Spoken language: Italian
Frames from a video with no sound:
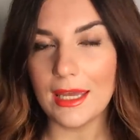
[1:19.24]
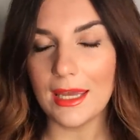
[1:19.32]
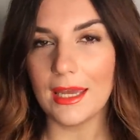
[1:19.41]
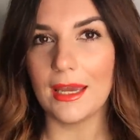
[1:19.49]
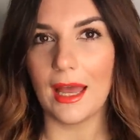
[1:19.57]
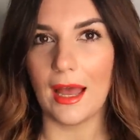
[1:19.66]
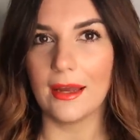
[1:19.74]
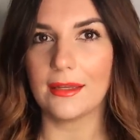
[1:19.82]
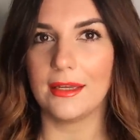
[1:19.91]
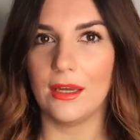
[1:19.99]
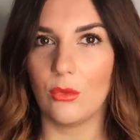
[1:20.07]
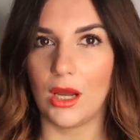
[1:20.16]
e
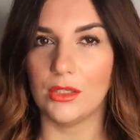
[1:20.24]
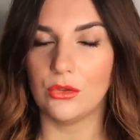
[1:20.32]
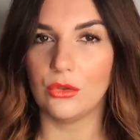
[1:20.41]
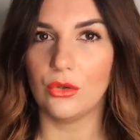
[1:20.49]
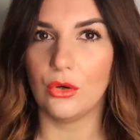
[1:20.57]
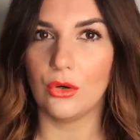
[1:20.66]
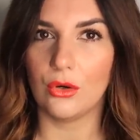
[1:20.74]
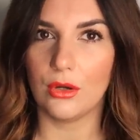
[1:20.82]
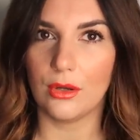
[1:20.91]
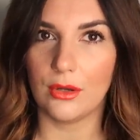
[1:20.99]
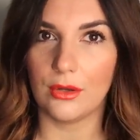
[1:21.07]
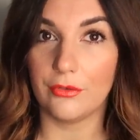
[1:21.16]
anche
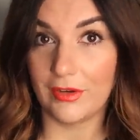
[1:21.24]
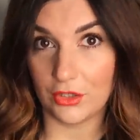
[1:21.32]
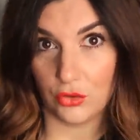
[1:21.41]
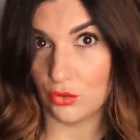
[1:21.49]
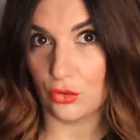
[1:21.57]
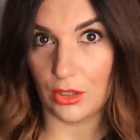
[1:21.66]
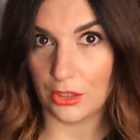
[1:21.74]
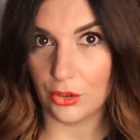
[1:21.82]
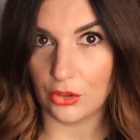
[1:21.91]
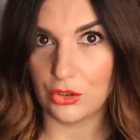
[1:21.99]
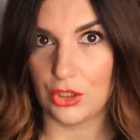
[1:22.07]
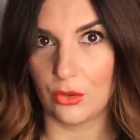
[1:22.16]
quando eh, faccio solo la
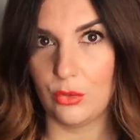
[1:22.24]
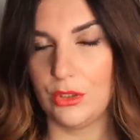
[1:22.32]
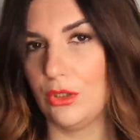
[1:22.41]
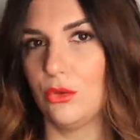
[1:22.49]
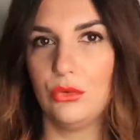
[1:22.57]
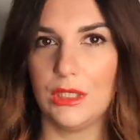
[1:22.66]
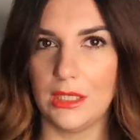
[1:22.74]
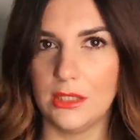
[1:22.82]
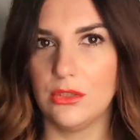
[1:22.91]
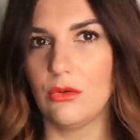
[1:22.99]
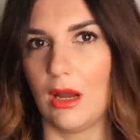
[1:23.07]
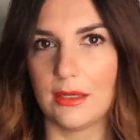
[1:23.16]
doccia, quindi lo
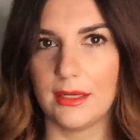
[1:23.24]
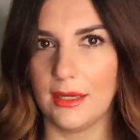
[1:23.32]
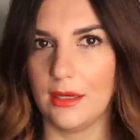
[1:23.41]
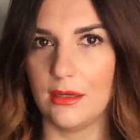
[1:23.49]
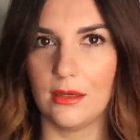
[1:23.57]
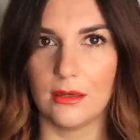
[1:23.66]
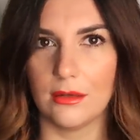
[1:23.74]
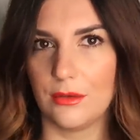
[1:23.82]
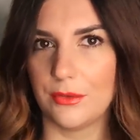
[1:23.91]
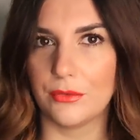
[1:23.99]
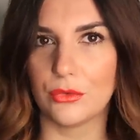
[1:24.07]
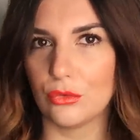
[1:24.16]
utilizzo anche eh,
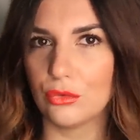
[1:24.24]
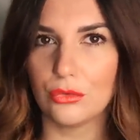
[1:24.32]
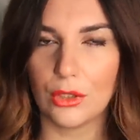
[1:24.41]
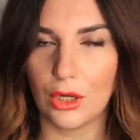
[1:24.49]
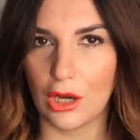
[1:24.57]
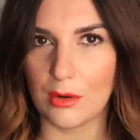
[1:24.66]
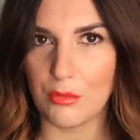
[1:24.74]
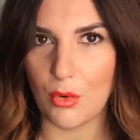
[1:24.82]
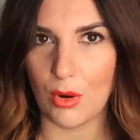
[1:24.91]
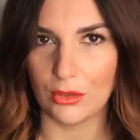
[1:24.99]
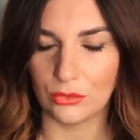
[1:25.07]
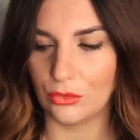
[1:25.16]
su tutto il
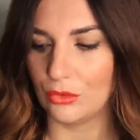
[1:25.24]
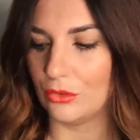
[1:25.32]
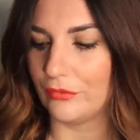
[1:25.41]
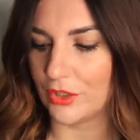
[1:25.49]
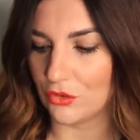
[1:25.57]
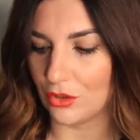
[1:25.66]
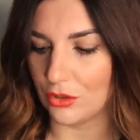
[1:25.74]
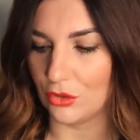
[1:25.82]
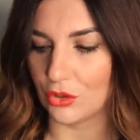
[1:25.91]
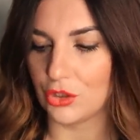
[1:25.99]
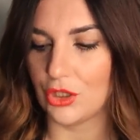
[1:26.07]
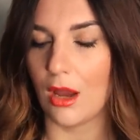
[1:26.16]
corpo quando faccio la
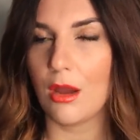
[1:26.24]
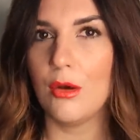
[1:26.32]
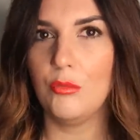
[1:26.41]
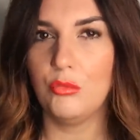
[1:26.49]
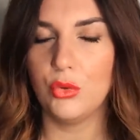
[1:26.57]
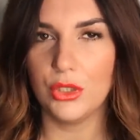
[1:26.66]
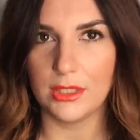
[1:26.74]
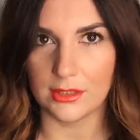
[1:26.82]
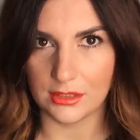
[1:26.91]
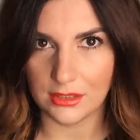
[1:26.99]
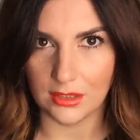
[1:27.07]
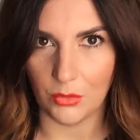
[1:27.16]
doccia.
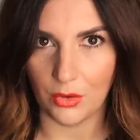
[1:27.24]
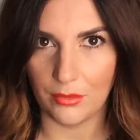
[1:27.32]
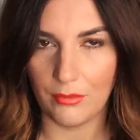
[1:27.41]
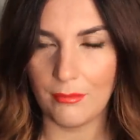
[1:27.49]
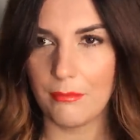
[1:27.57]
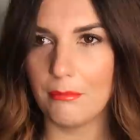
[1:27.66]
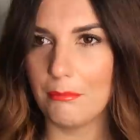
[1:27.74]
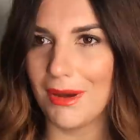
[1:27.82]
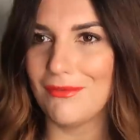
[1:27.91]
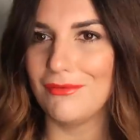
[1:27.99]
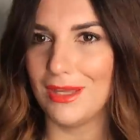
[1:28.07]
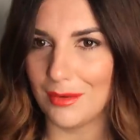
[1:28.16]
Buonissimo,
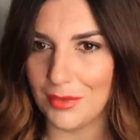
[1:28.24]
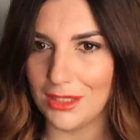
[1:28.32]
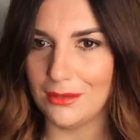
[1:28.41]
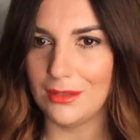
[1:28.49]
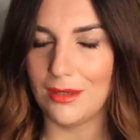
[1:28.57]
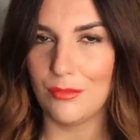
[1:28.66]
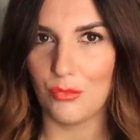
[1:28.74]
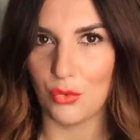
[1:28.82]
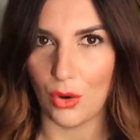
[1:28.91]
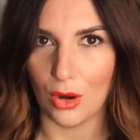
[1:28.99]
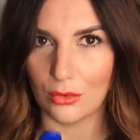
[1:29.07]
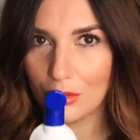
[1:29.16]
ma veramente
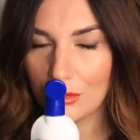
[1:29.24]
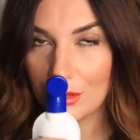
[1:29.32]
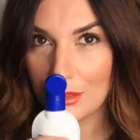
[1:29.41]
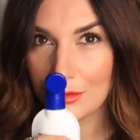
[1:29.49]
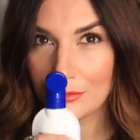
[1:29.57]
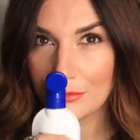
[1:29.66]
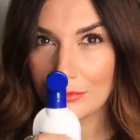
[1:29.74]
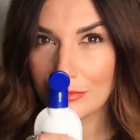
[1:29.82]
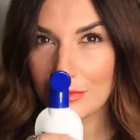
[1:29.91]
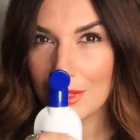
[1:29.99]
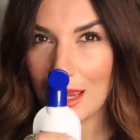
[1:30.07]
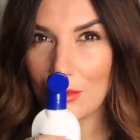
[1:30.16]
buono.
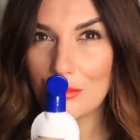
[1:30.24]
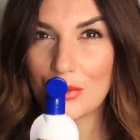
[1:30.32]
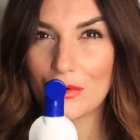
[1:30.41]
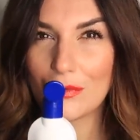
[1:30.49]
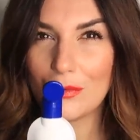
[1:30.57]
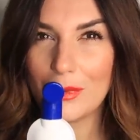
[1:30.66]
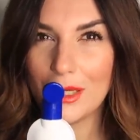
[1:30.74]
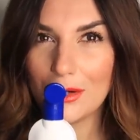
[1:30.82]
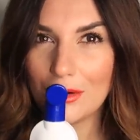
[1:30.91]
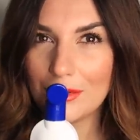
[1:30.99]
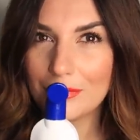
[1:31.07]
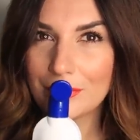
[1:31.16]
Ha un
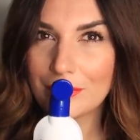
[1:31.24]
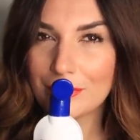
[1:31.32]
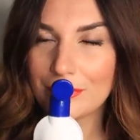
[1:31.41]
profumino